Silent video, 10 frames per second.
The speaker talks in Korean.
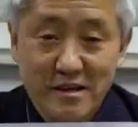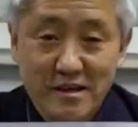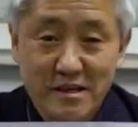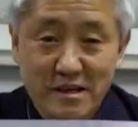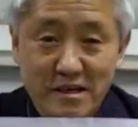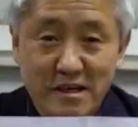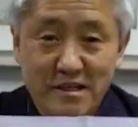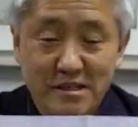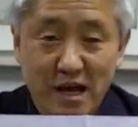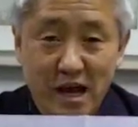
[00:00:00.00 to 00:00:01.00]
이
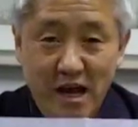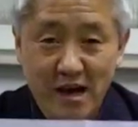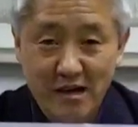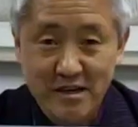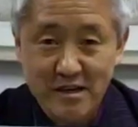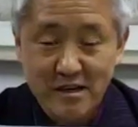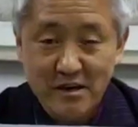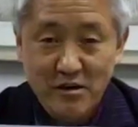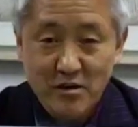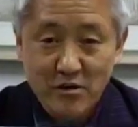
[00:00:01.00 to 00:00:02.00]
기사
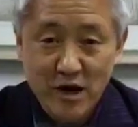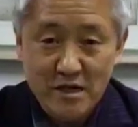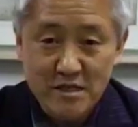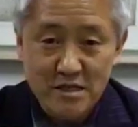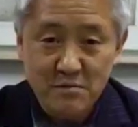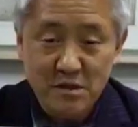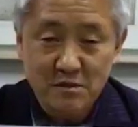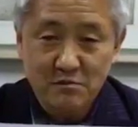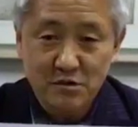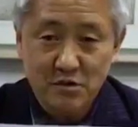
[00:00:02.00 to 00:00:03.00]
관심
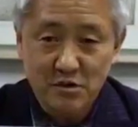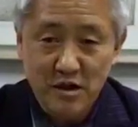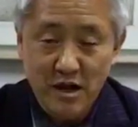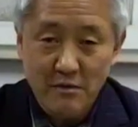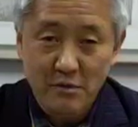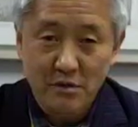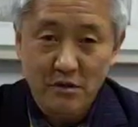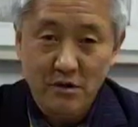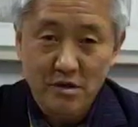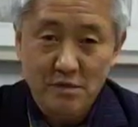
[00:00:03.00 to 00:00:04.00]
있는 분들 한 번
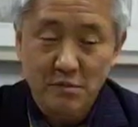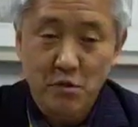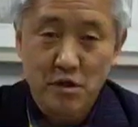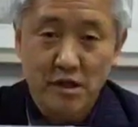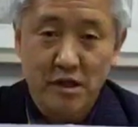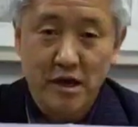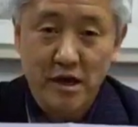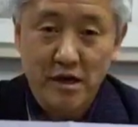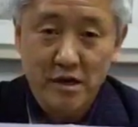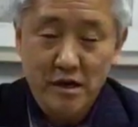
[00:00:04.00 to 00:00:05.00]
더 심도
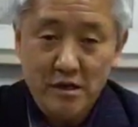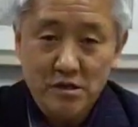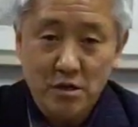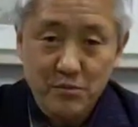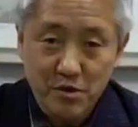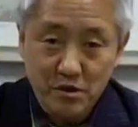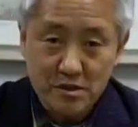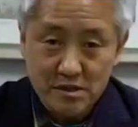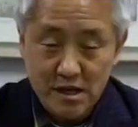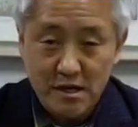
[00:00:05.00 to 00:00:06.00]
있게 전면
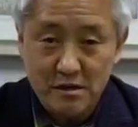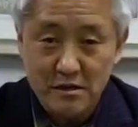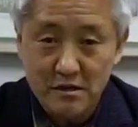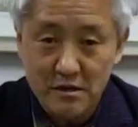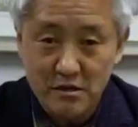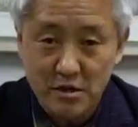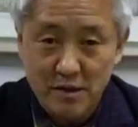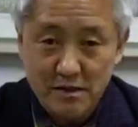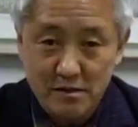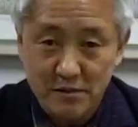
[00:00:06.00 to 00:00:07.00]
기사를
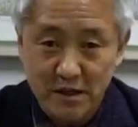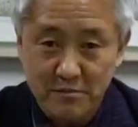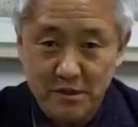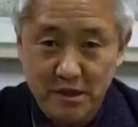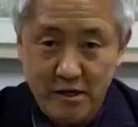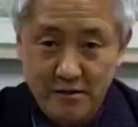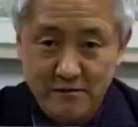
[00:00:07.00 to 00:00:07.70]
읽어봤으면 합니다.